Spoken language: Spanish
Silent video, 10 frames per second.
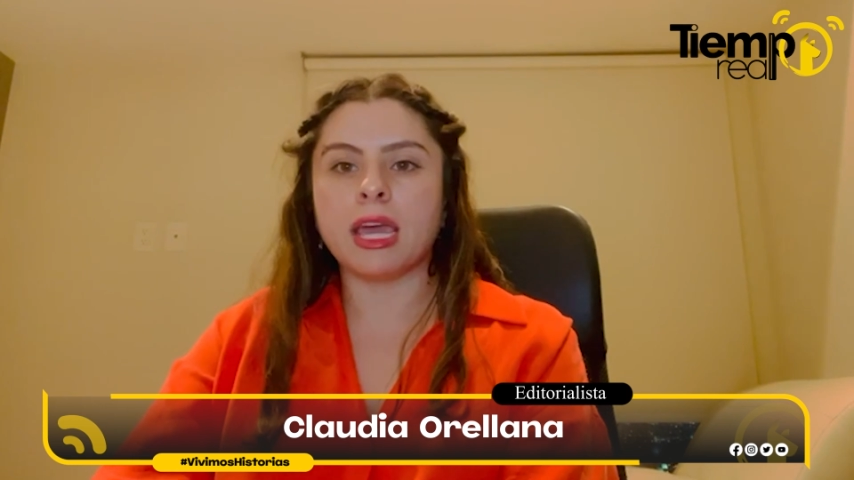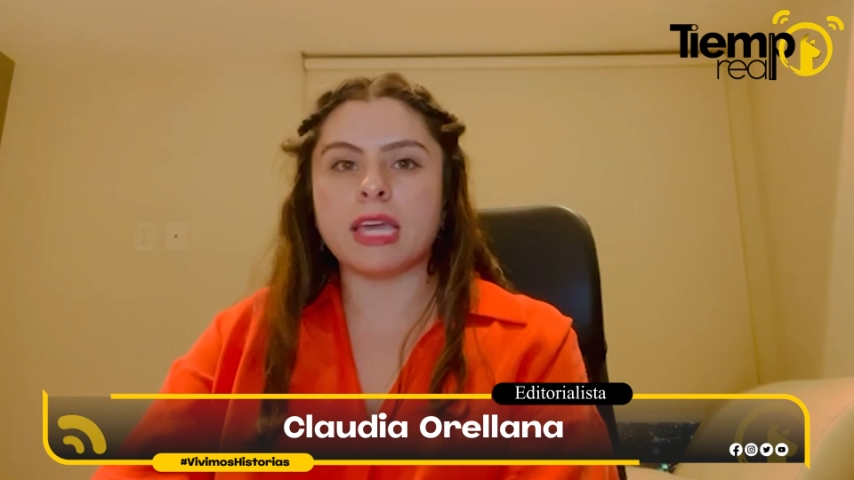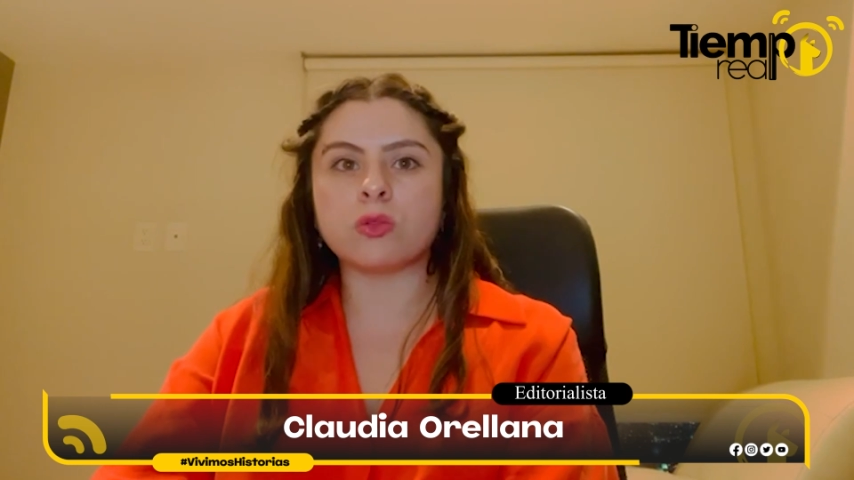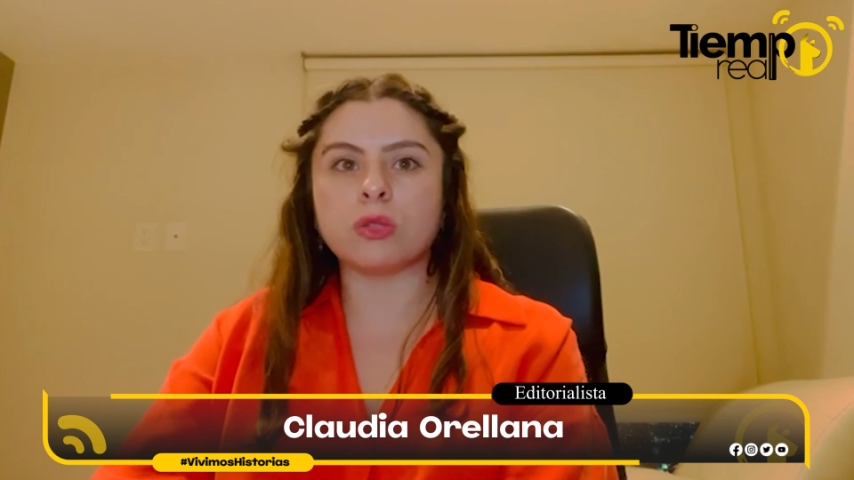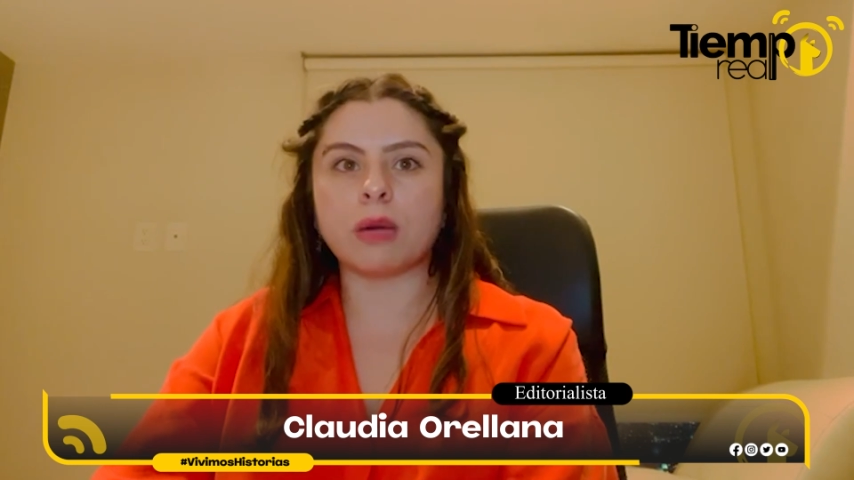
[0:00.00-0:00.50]

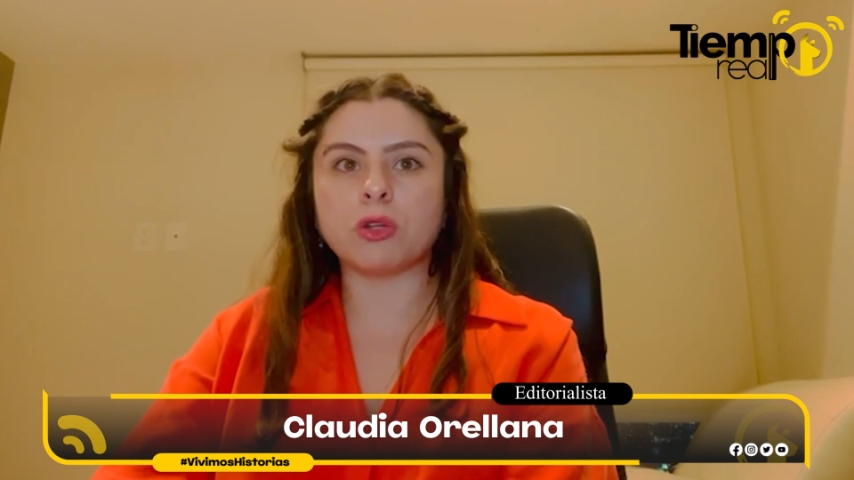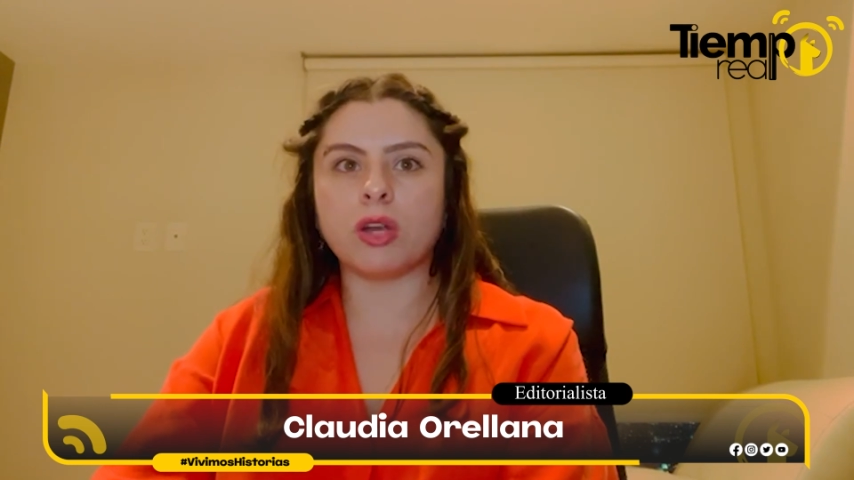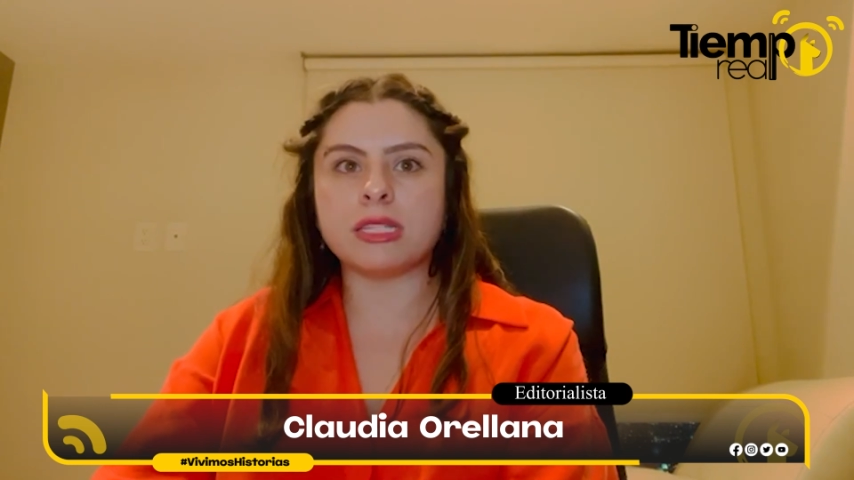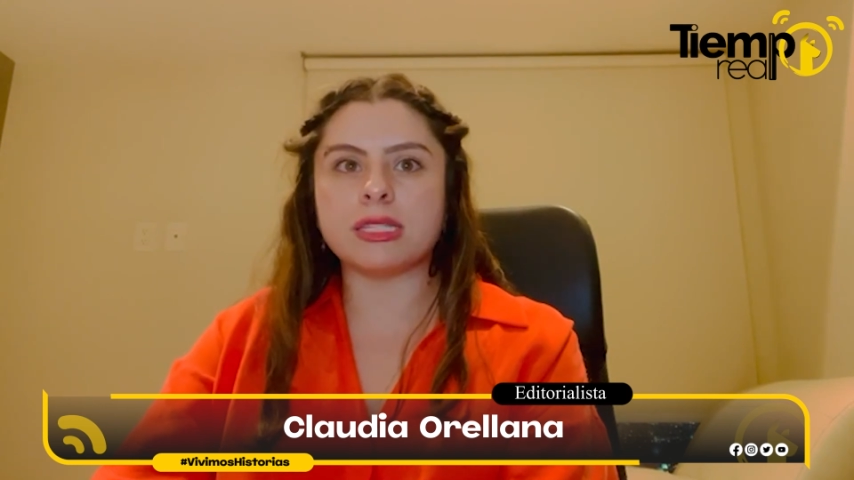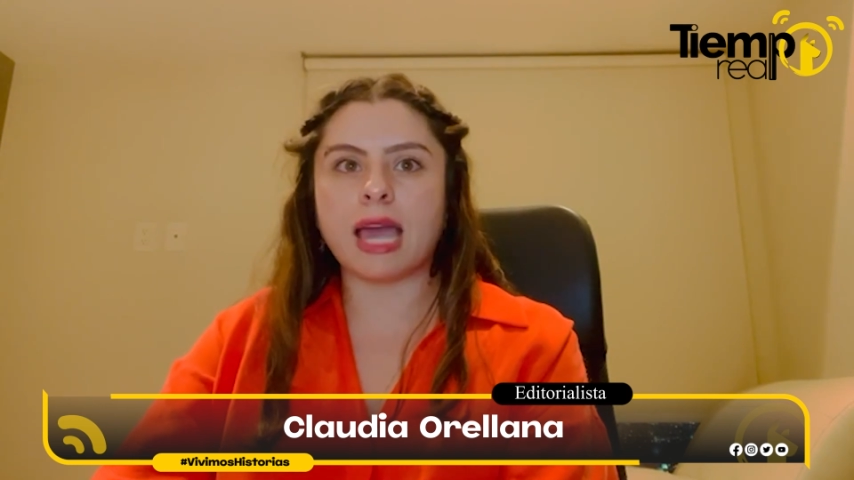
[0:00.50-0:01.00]
es una
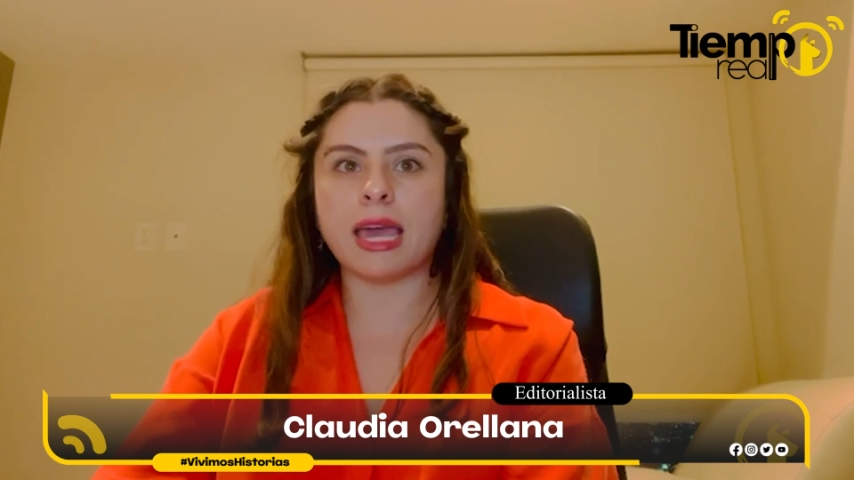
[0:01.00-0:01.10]
violencia